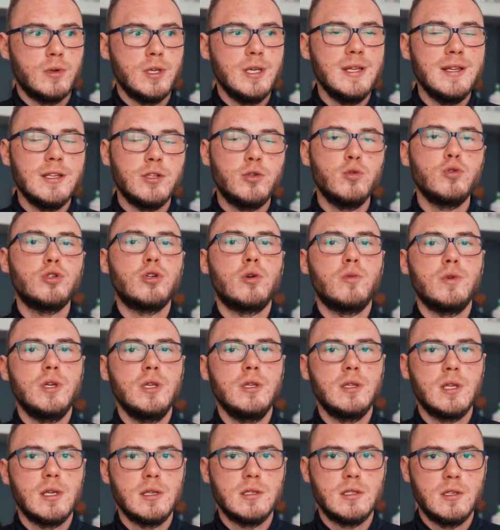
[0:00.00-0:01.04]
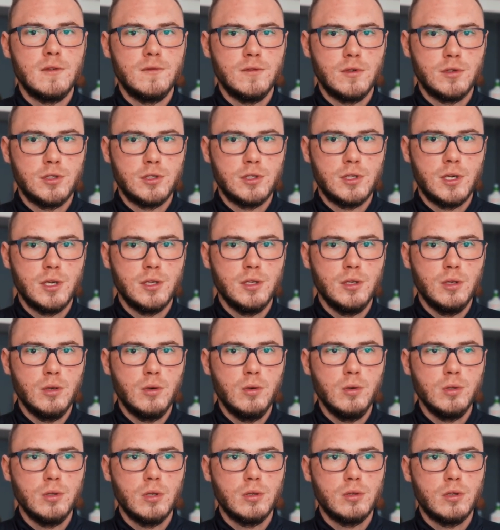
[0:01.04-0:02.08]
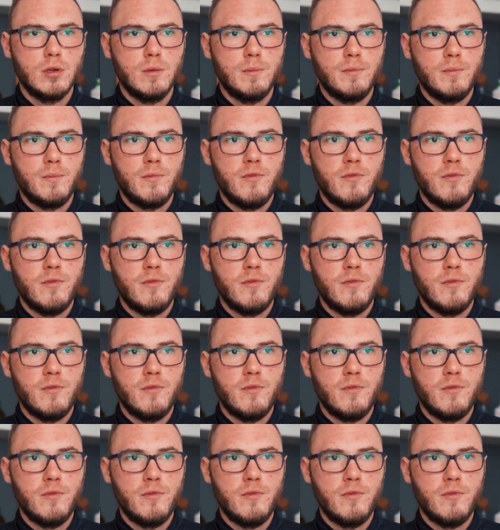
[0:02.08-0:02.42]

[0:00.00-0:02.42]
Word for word: in, dużą intensywność treningu, to to